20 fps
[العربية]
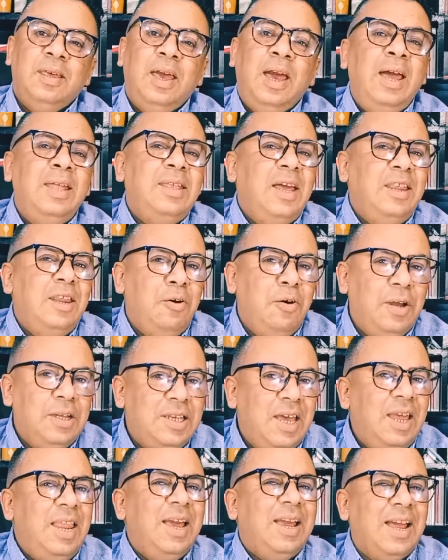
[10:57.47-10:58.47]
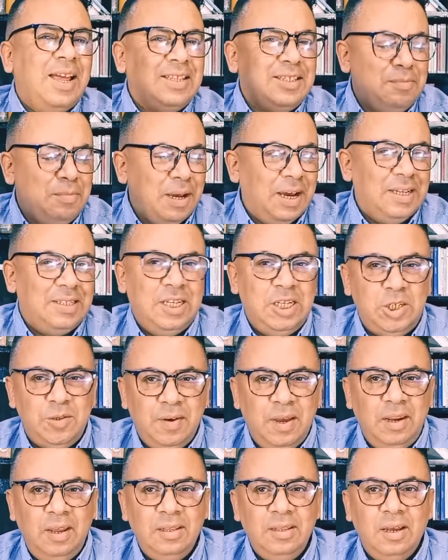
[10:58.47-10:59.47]
عاد انه حتى الا كانت باغا تعيش
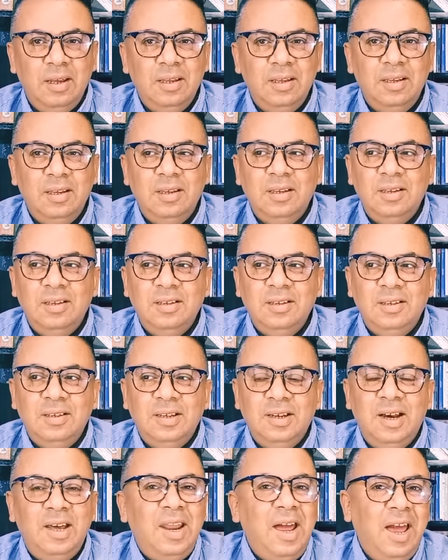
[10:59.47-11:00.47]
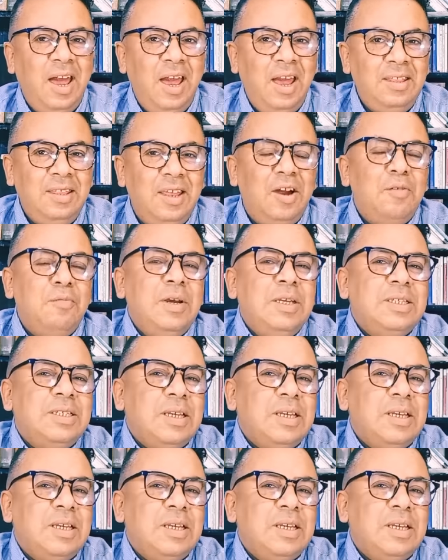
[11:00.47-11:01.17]
في كندا راه عادي راهما